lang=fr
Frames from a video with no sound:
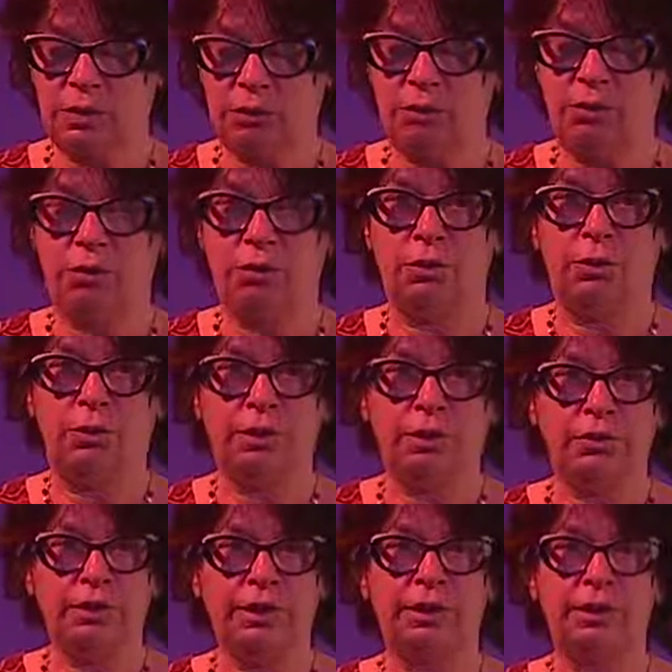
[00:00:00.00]

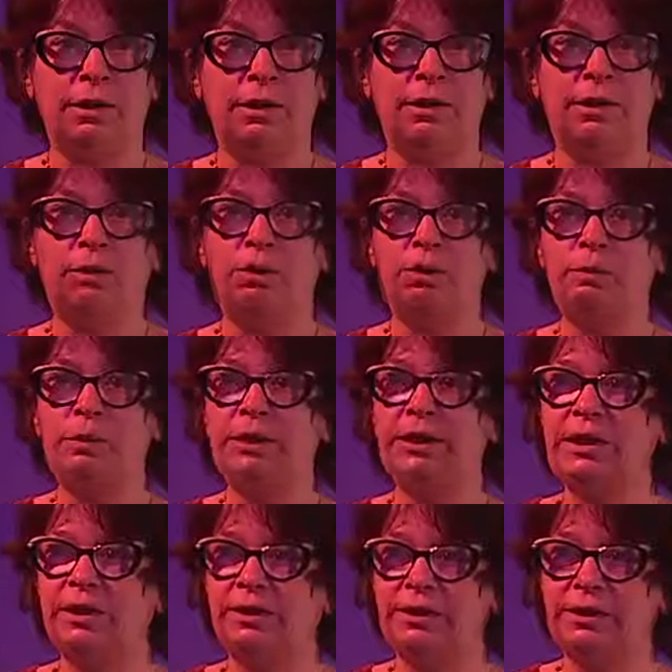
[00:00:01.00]
on a
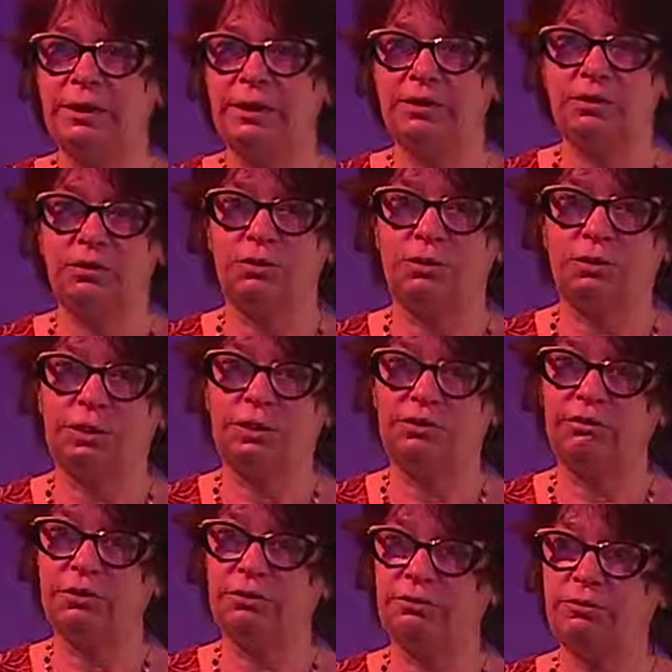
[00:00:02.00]
repris l'enquête qu'on
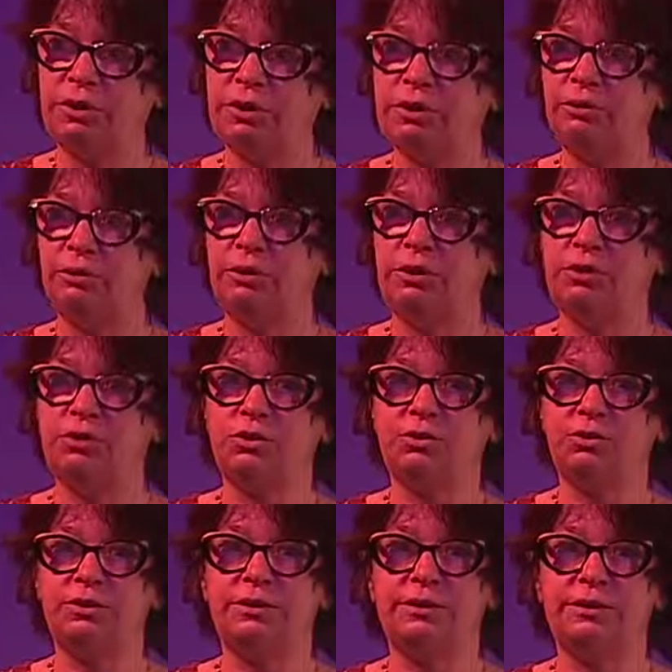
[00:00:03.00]
avait fait les
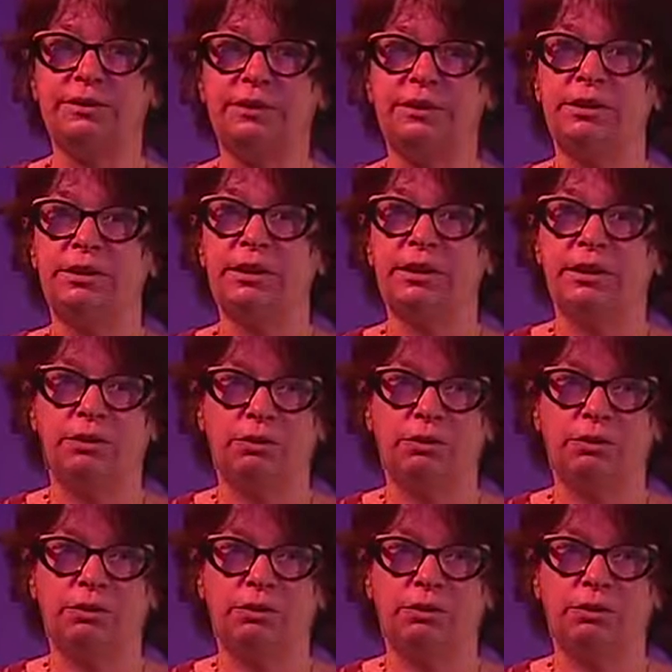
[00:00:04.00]
autres années